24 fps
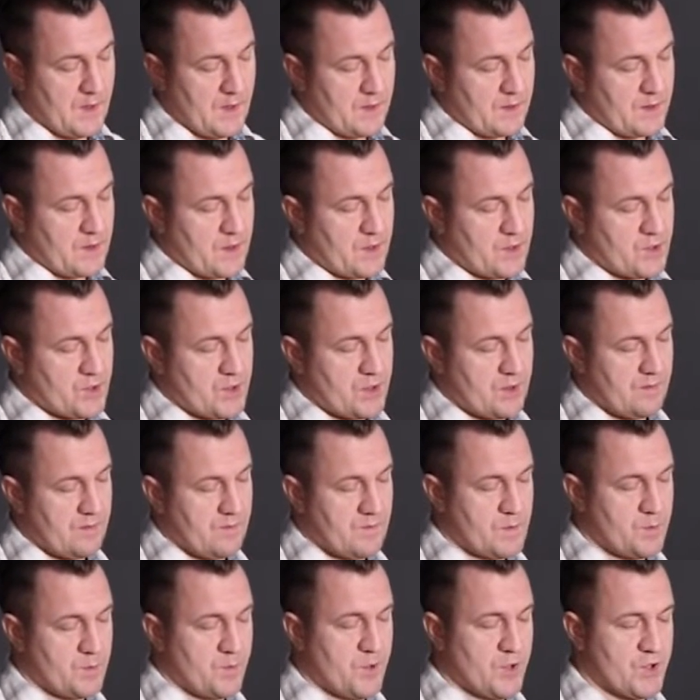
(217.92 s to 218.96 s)
Также
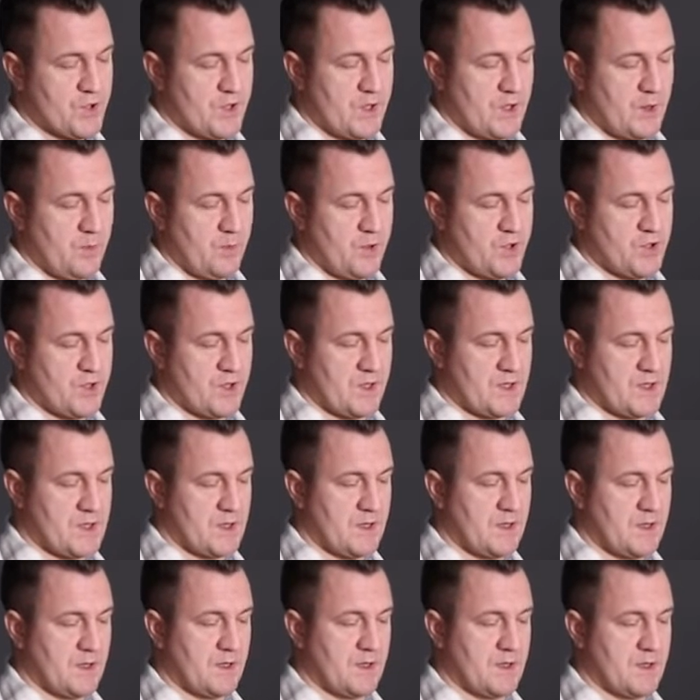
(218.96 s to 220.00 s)
вспышка обычно
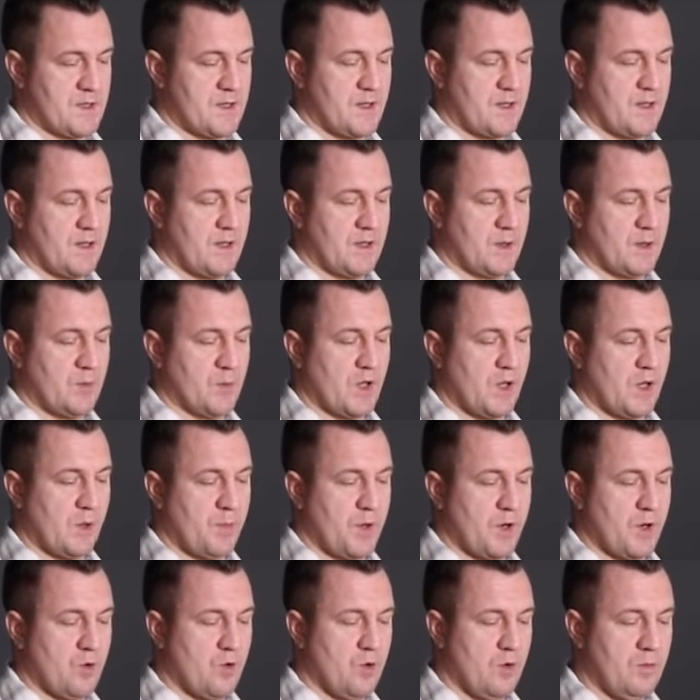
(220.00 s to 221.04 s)
закрыта стеклянным
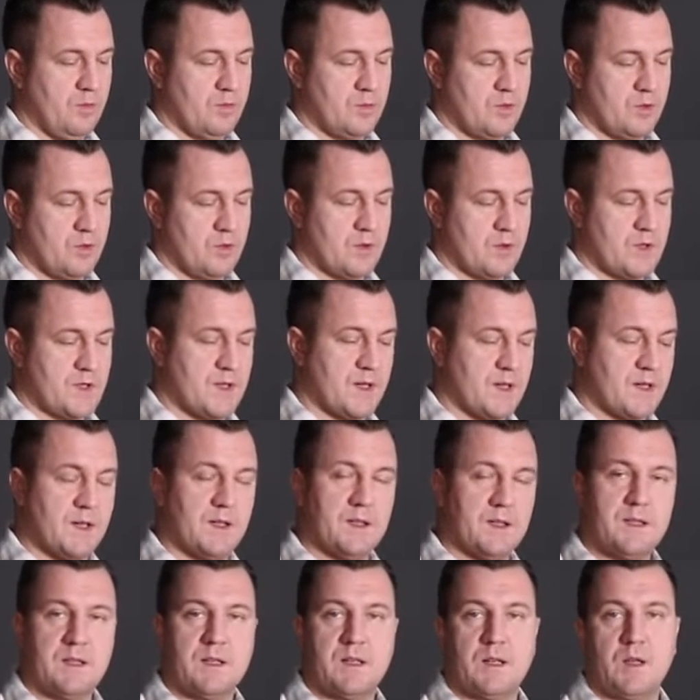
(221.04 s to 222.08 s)
колпаком, но
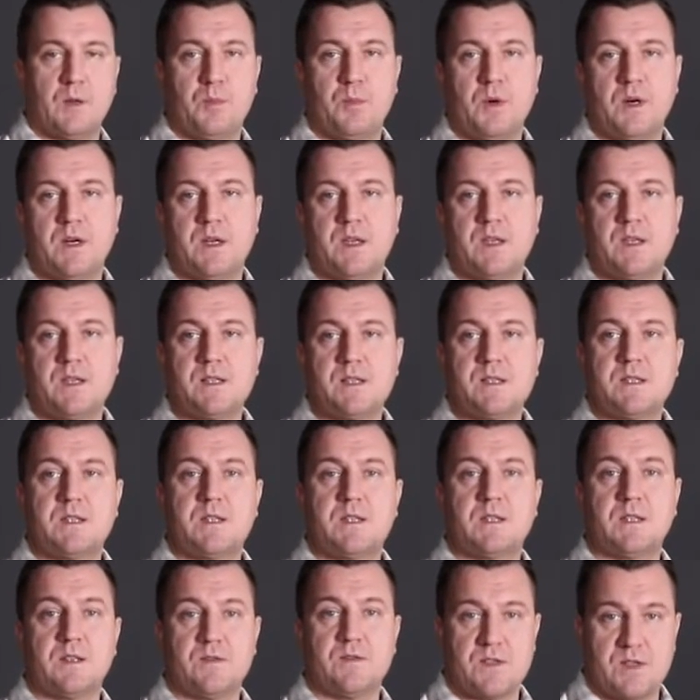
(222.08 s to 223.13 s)
стеклянный колпак есть
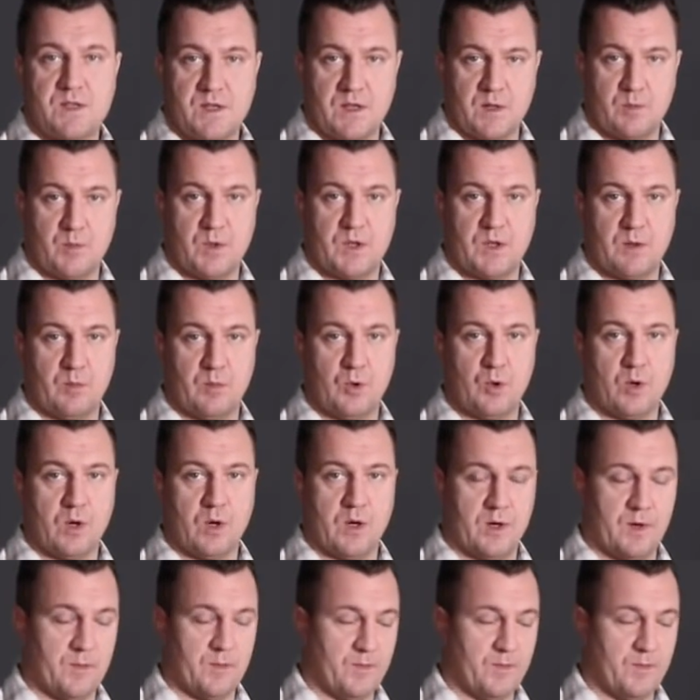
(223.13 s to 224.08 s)
не на всех моноблоках.